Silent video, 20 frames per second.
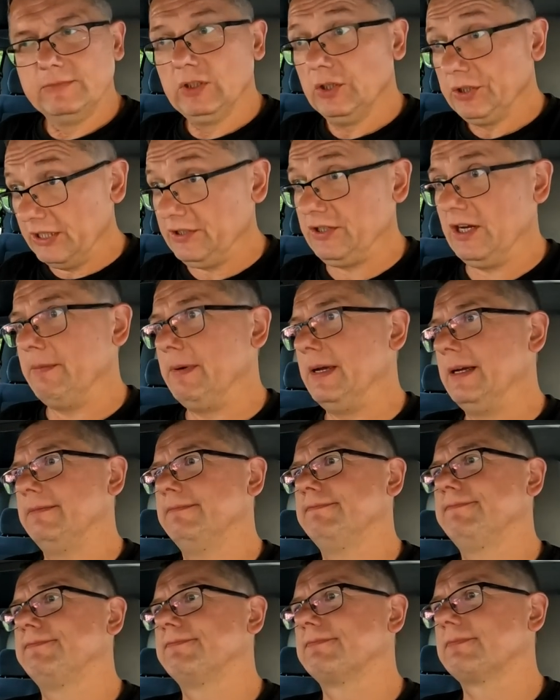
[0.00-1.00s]
No jedziemy.
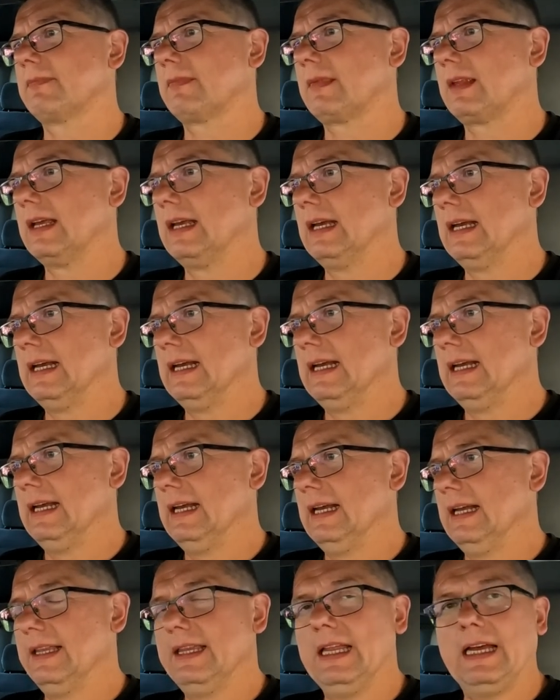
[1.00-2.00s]

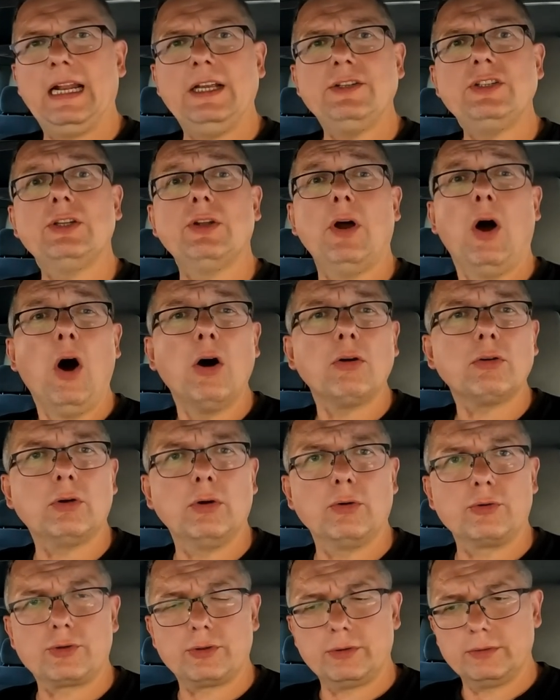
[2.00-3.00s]
Na razie do
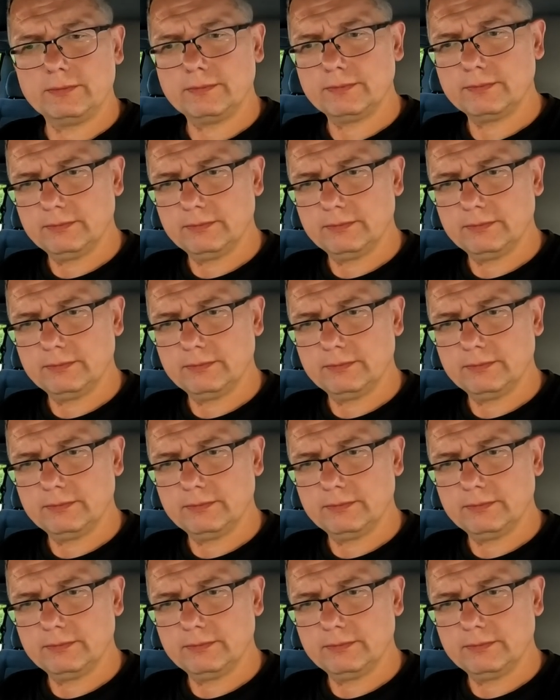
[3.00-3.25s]
Horgosz.